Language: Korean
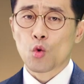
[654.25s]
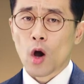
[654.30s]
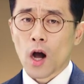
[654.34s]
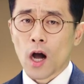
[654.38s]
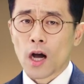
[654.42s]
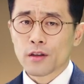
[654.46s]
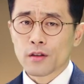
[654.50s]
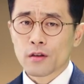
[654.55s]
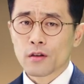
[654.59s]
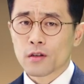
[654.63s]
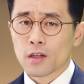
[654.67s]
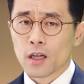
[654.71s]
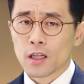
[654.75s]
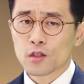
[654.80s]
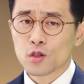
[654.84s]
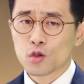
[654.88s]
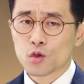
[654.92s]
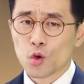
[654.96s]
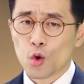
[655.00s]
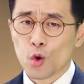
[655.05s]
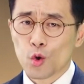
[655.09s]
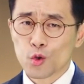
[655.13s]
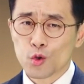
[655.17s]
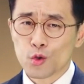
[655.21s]
과격한
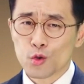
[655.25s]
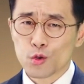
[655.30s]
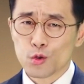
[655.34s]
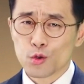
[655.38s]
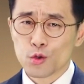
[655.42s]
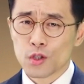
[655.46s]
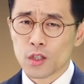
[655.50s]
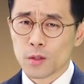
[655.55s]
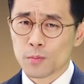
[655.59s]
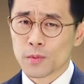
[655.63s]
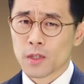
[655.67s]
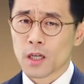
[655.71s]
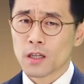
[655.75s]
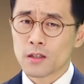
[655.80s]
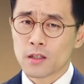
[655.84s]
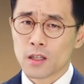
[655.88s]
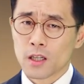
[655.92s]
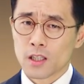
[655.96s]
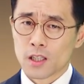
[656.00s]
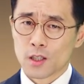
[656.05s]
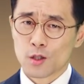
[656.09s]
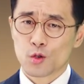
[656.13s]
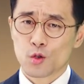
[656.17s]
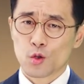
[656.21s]
소수
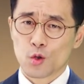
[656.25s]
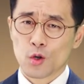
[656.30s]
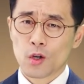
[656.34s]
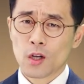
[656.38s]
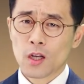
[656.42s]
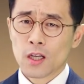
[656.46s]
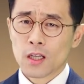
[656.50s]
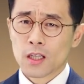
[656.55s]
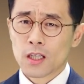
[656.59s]
집단들의 신조,